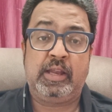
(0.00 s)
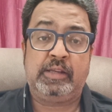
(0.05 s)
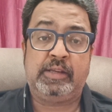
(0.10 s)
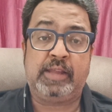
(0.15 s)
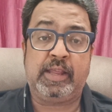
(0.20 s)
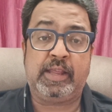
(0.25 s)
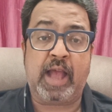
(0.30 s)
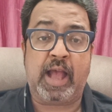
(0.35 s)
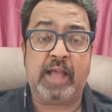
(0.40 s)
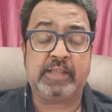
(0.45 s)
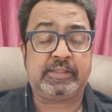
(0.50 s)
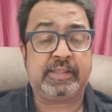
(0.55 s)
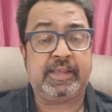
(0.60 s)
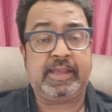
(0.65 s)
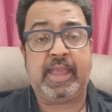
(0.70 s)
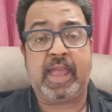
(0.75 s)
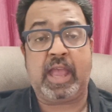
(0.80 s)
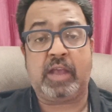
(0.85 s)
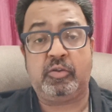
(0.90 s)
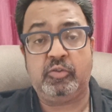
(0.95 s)
ঠিক আজ
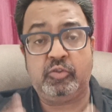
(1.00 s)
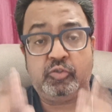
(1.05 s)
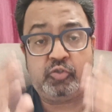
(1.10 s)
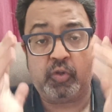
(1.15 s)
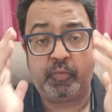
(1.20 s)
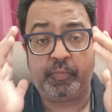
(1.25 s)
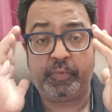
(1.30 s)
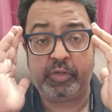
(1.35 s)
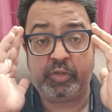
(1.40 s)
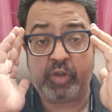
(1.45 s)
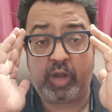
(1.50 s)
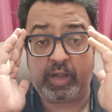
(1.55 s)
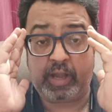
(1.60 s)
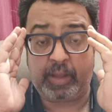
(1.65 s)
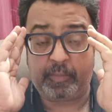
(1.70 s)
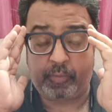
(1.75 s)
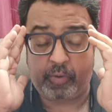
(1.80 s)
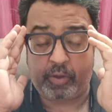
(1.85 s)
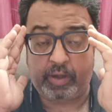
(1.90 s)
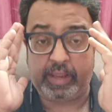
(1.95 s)
থেকে এখন চব্বিশ
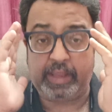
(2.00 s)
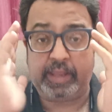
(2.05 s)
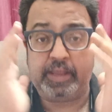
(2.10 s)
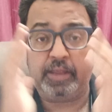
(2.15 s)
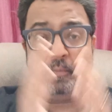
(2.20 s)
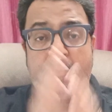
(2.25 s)
ঘন্টা পরে